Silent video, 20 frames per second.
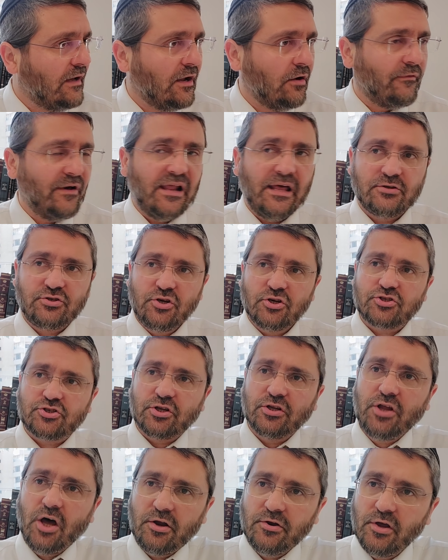Alors voilà, Dieu, je
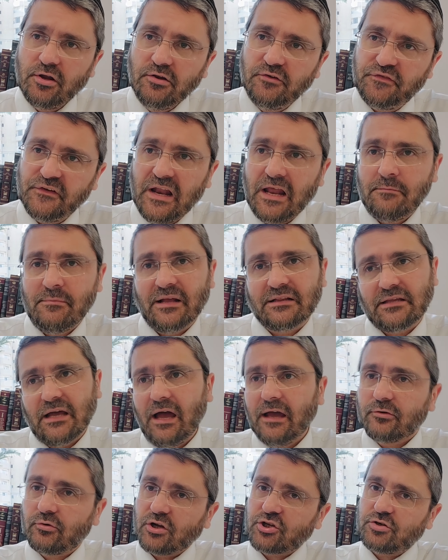te donne une fila le
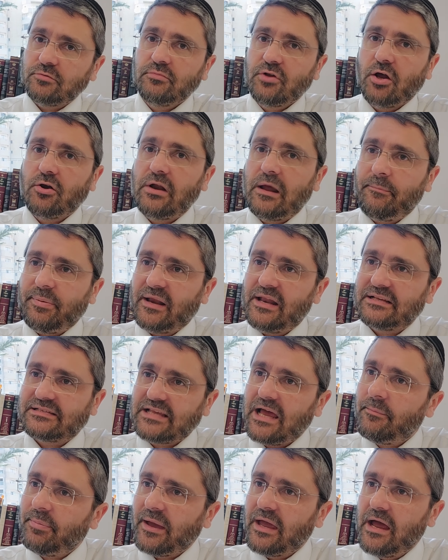matin et toi, tu me donnes la
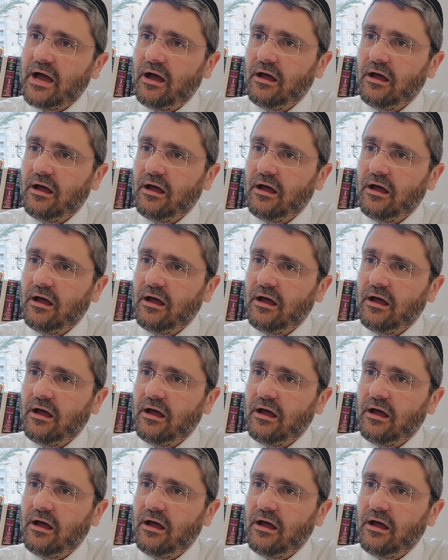panassa après.